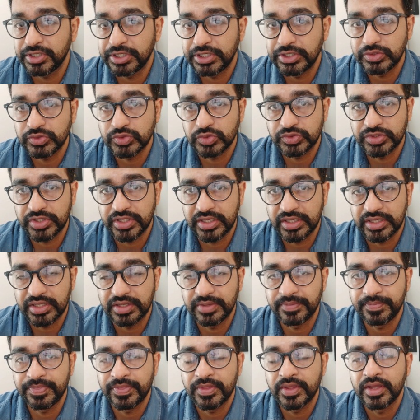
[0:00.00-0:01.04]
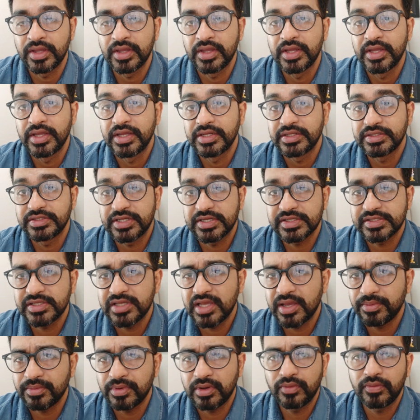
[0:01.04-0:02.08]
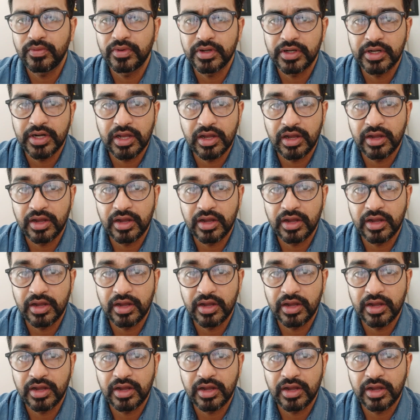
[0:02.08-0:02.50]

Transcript: रिड्यूस हो जाएगी जैसे ही आपका वन एंड